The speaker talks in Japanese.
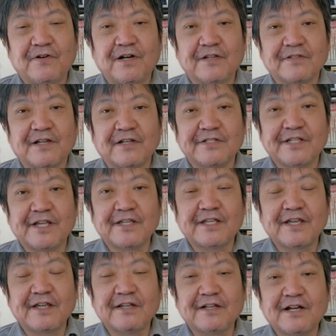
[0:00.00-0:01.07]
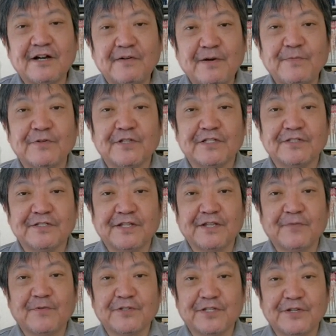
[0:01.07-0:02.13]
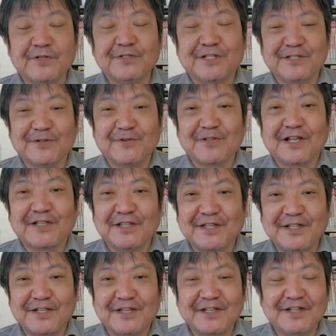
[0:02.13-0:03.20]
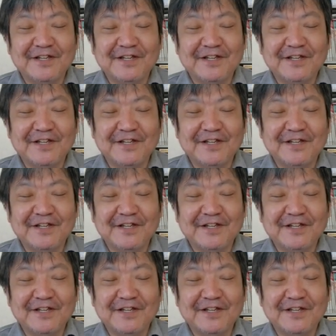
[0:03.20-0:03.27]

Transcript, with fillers: あの政権側もですね、デモしてるんですよ、同じ日に。